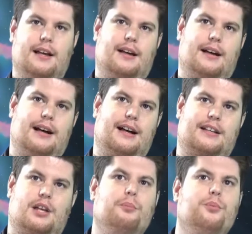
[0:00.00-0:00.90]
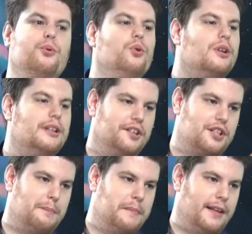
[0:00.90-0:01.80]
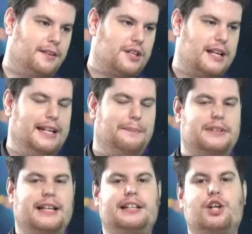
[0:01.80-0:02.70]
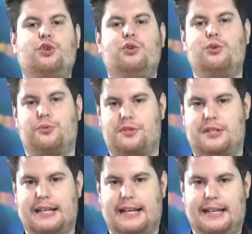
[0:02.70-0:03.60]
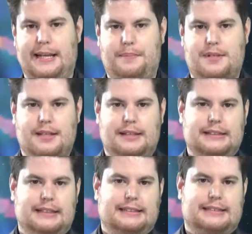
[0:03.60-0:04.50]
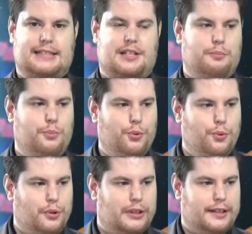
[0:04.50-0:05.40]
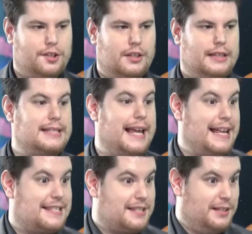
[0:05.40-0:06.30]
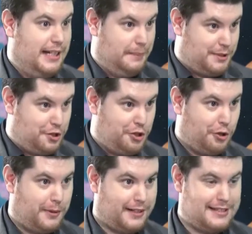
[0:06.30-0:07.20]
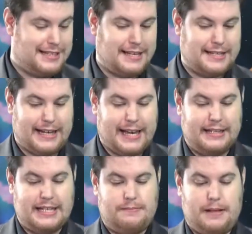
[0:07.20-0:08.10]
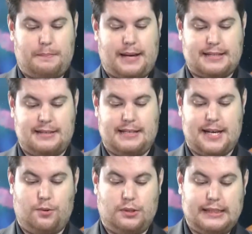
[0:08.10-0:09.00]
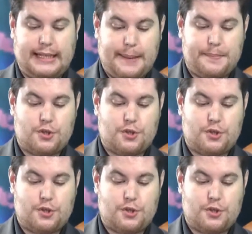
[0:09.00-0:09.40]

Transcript: ach, gemütlicher Mensch. Er liebt den Genuss, er liebt das Gemütliche. Das Essen liebt der Stier übrigens sehr, sehr gerne, deswegen passen sehr gut. Krebs,